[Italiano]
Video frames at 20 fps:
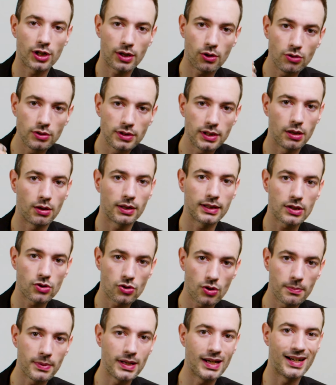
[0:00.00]
cioè continua ad
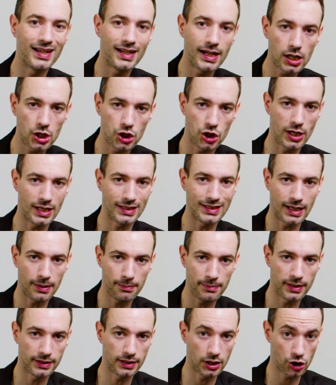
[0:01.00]
assorbire energia
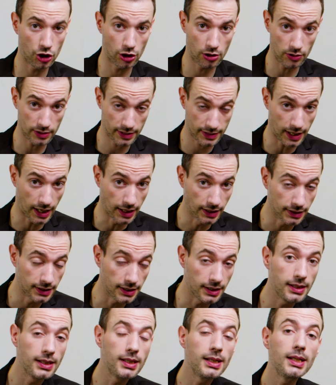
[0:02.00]
dall'ambiente
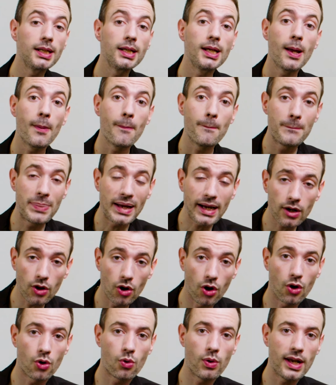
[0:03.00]
circostante
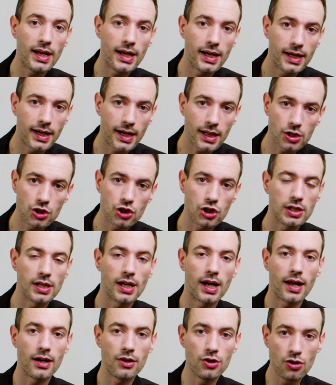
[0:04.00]
però
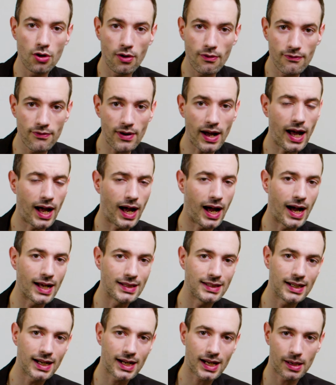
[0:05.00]
quell'energia non va
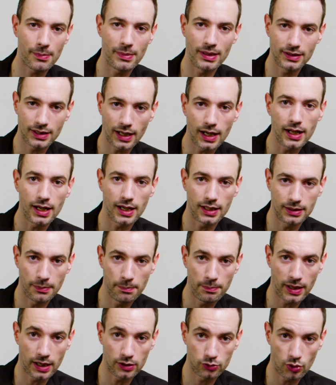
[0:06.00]
ad incrementare la
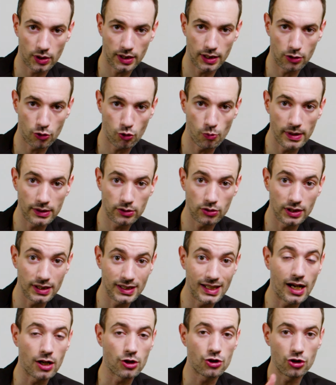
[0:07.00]
temperatura del cubetto di
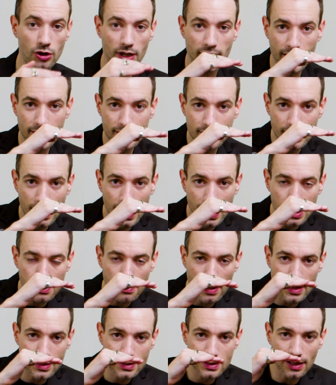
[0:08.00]
ghiaccio che si è
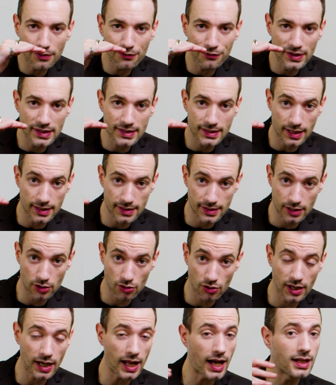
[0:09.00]
rimasta fissa a
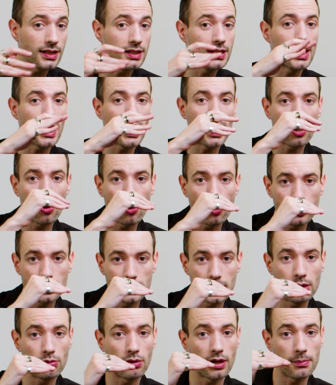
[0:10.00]
0 gradi e
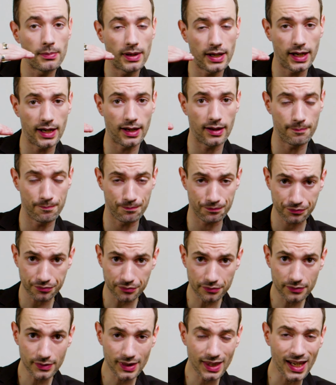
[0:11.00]
continua a rimanere
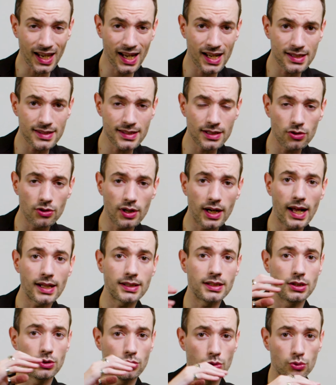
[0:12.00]
a 0
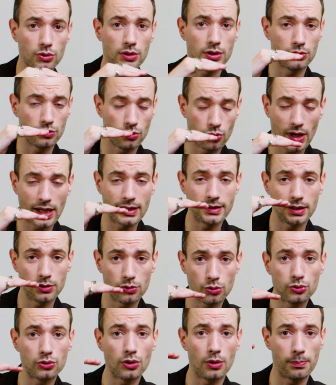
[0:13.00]
gradi durante
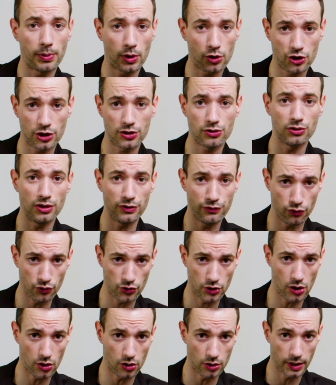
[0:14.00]
tutto il processo di
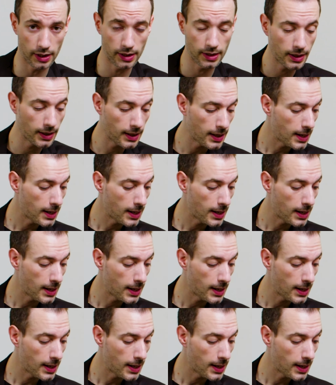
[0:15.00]
fusione.